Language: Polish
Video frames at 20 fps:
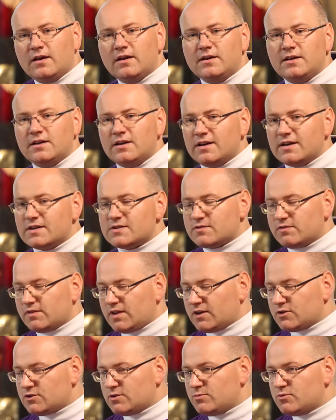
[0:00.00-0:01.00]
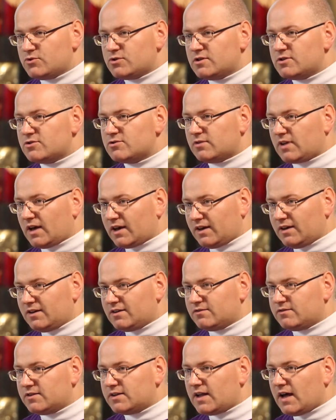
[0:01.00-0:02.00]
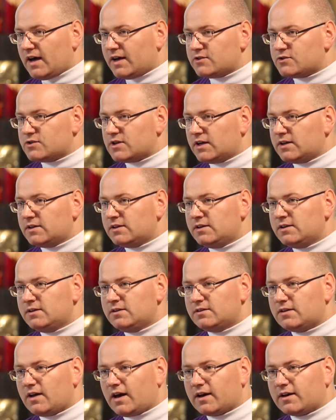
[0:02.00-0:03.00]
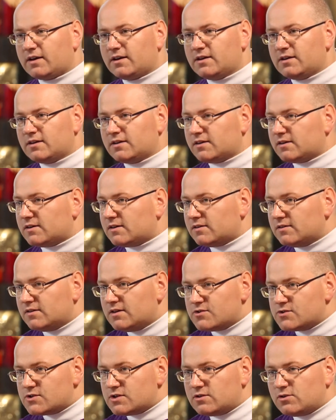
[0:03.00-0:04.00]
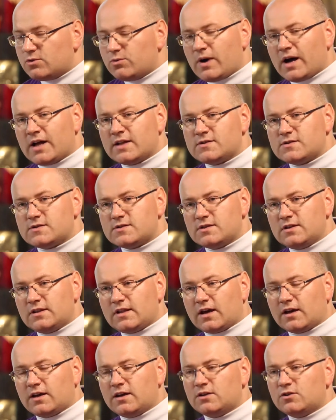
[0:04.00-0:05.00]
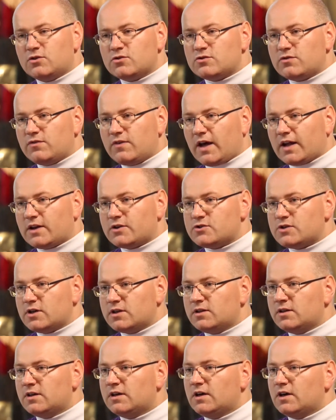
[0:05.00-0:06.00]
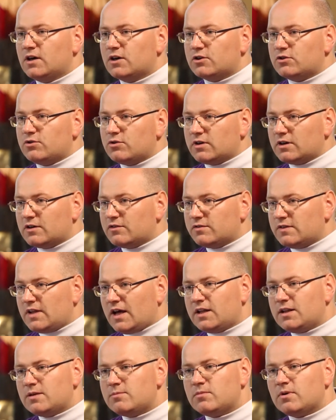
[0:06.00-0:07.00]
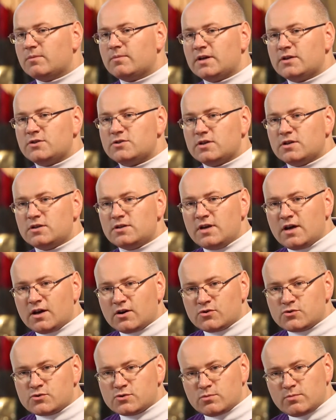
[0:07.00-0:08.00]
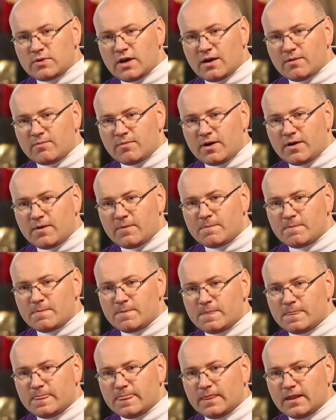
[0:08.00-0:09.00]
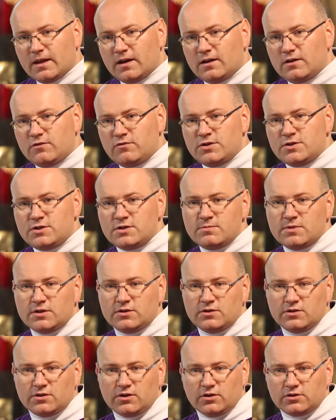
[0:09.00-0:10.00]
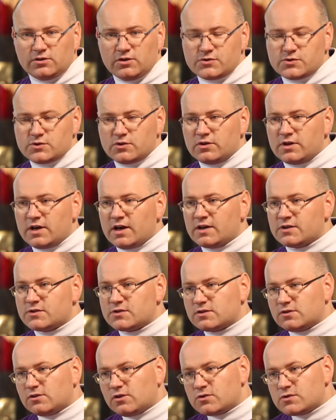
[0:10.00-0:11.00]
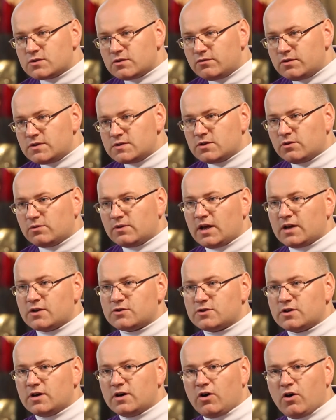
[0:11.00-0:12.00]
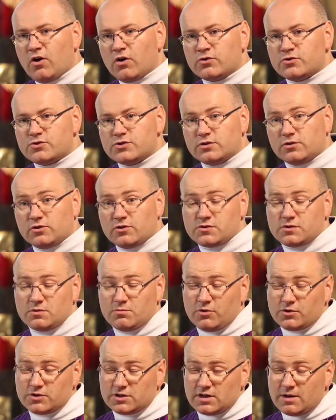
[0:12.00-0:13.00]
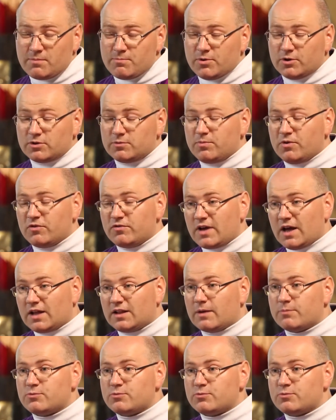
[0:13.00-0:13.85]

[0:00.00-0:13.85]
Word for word: Ile jest w naszym życiu takich wydarzeń, takich sytuacji, takich doświadczeń, których w danym momencie nie rozumiemy? Widzimy tylko to, co jest, to, co widzą nasze oczy, to, co może nam podpowiada,